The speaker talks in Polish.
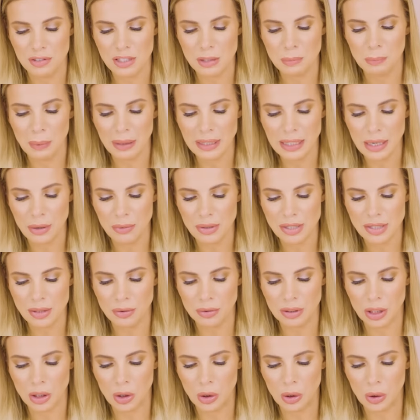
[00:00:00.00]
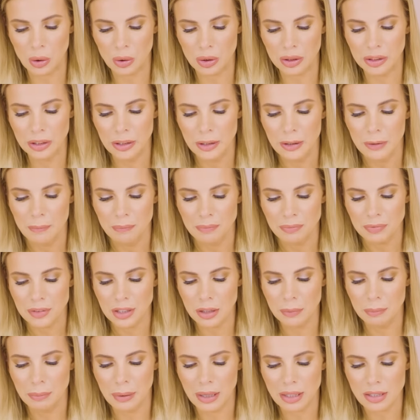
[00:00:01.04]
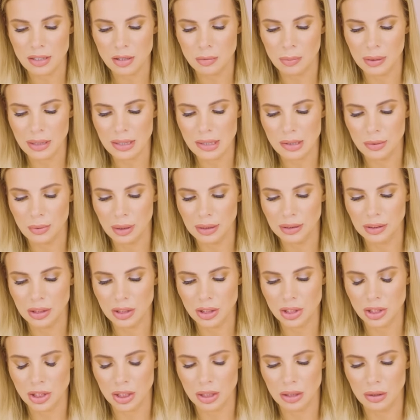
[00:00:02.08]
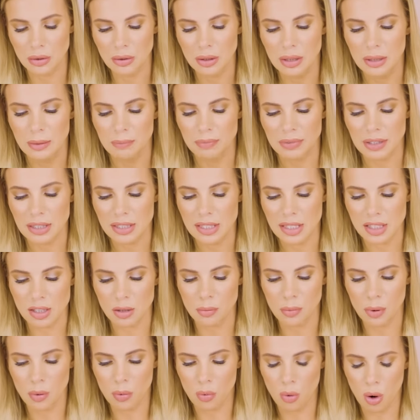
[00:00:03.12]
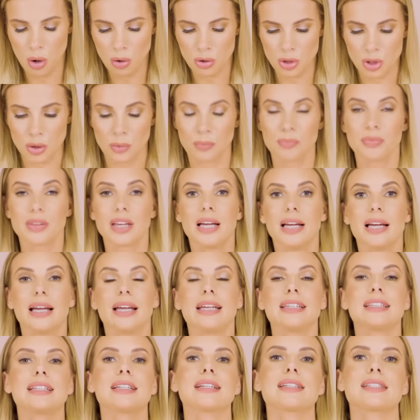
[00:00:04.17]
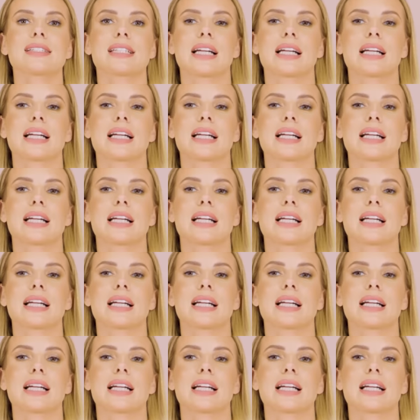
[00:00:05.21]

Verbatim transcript: wspaniałe są te kolory i bardzo, bardzo ładnie się ze sobą łączą. I teraz